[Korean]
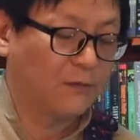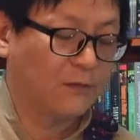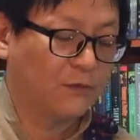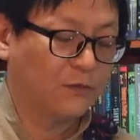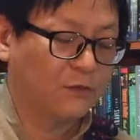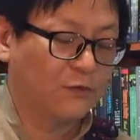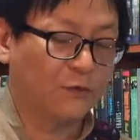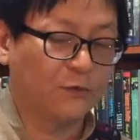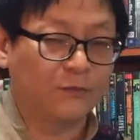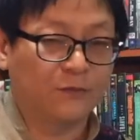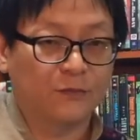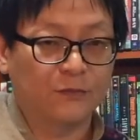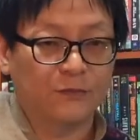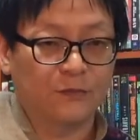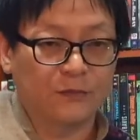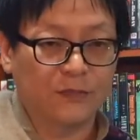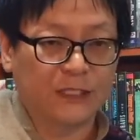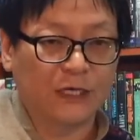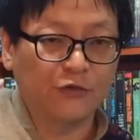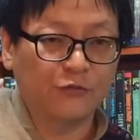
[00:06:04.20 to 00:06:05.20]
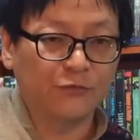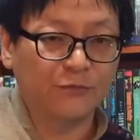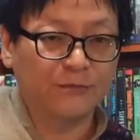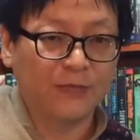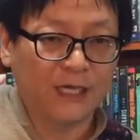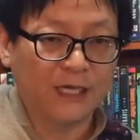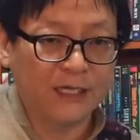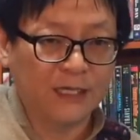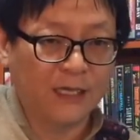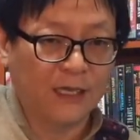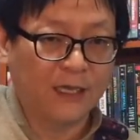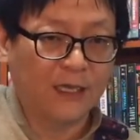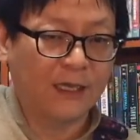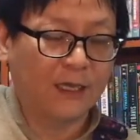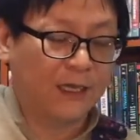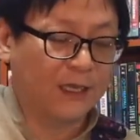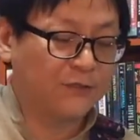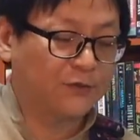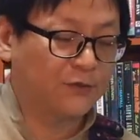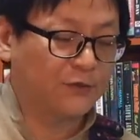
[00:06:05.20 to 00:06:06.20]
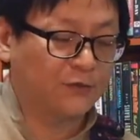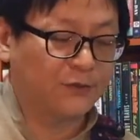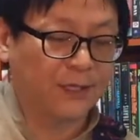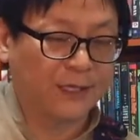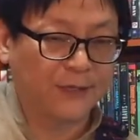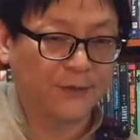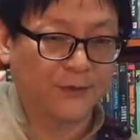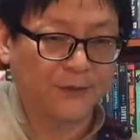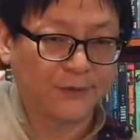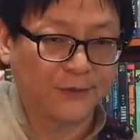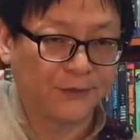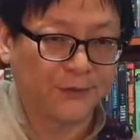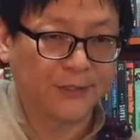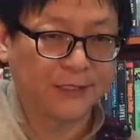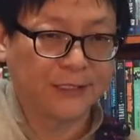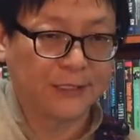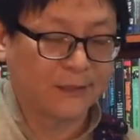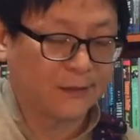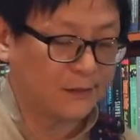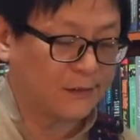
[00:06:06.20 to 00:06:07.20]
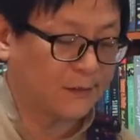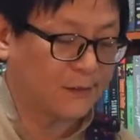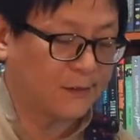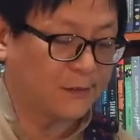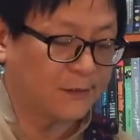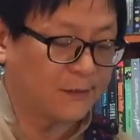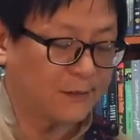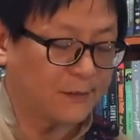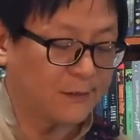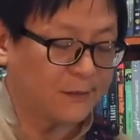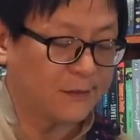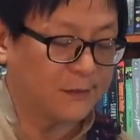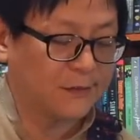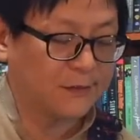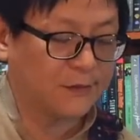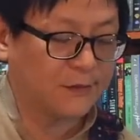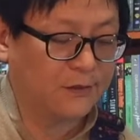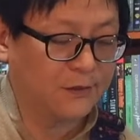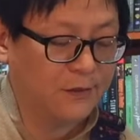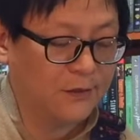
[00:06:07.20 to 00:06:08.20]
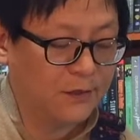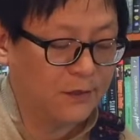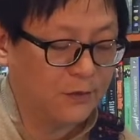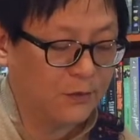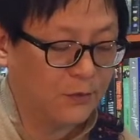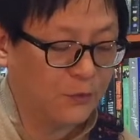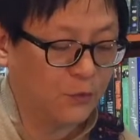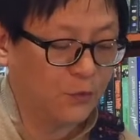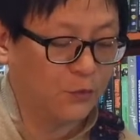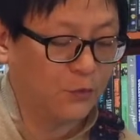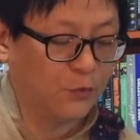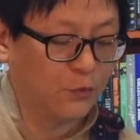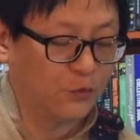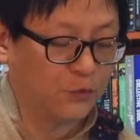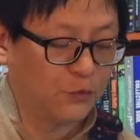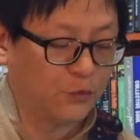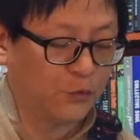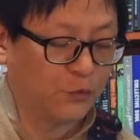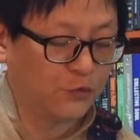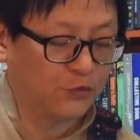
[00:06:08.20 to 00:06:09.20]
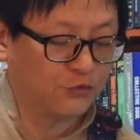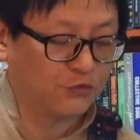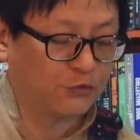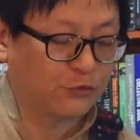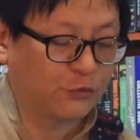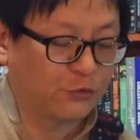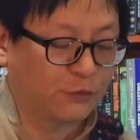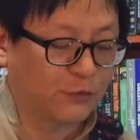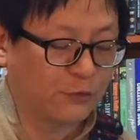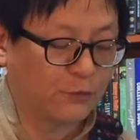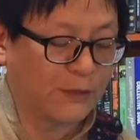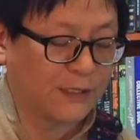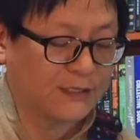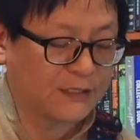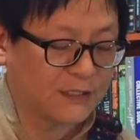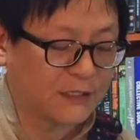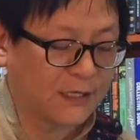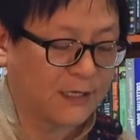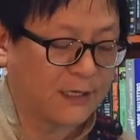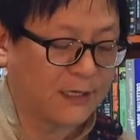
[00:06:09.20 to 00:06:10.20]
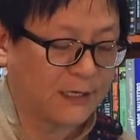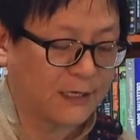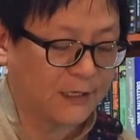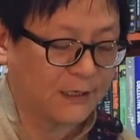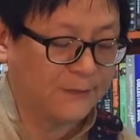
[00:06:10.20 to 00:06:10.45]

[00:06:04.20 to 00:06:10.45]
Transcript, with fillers: 좀 자유분방하게 하셔도 돼요. 예, 그래서 5도, 6도만 쓰다가